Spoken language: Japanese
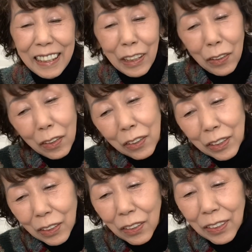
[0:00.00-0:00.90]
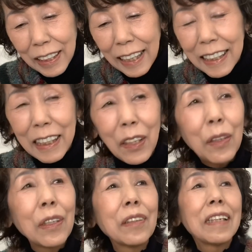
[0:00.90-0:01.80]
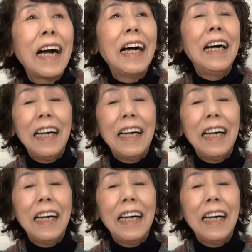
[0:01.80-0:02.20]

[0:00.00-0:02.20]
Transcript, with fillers: そろそろ雑誌の付録が